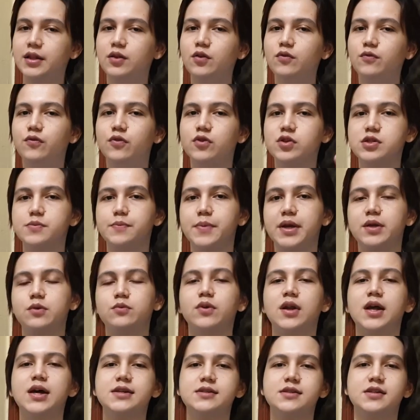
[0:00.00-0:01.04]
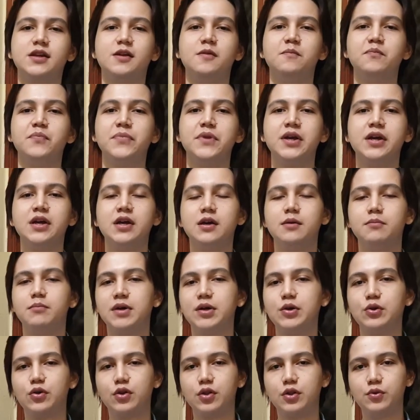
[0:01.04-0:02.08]
itu full spekulasi.
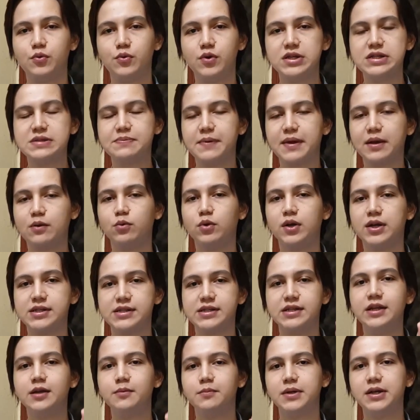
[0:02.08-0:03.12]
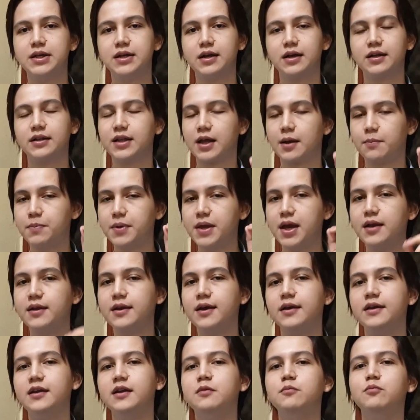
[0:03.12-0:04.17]
Menurut gue spekulasinya benar, tapi ada
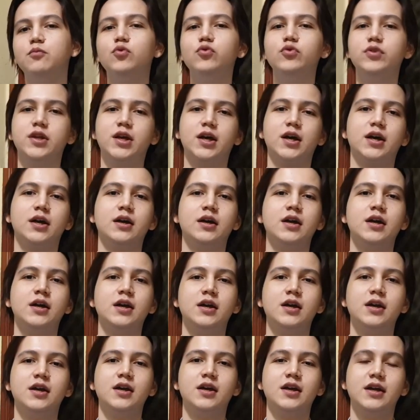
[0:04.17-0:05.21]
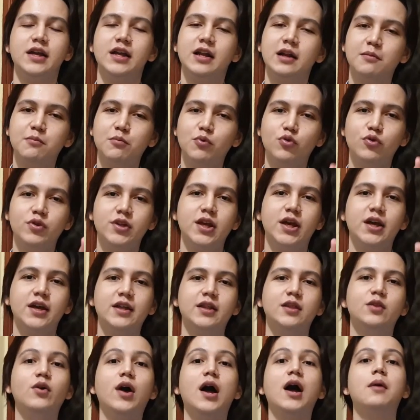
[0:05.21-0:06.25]
ilmunya. Ilmunya
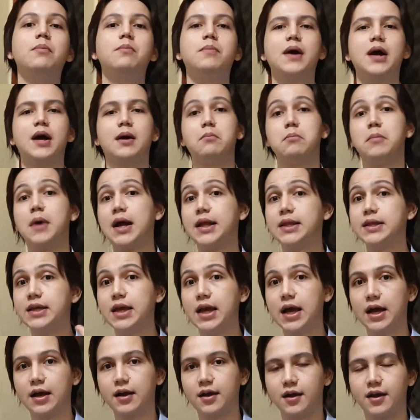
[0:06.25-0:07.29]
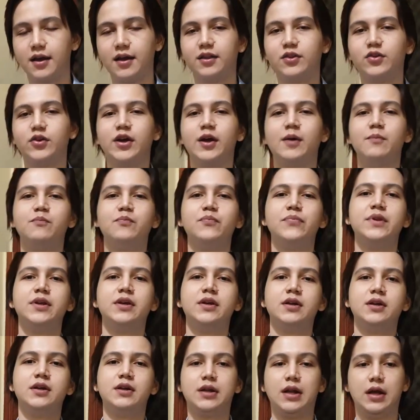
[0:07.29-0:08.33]
itu apa? Banyak gitu ya.
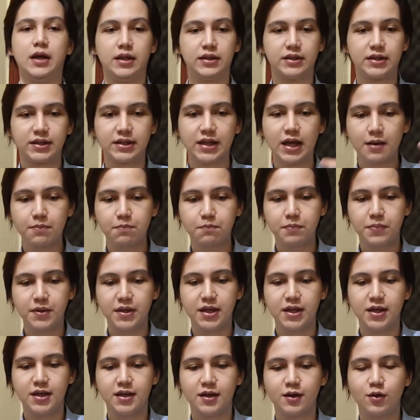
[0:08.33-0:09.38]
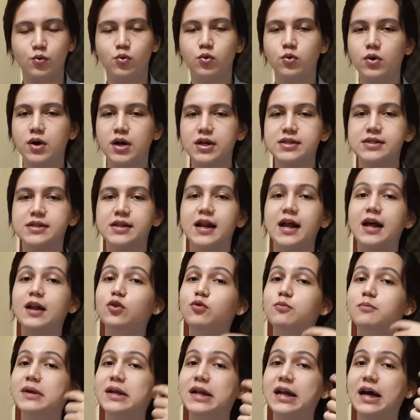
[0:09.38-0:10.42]
Nah, tetapi gue selalu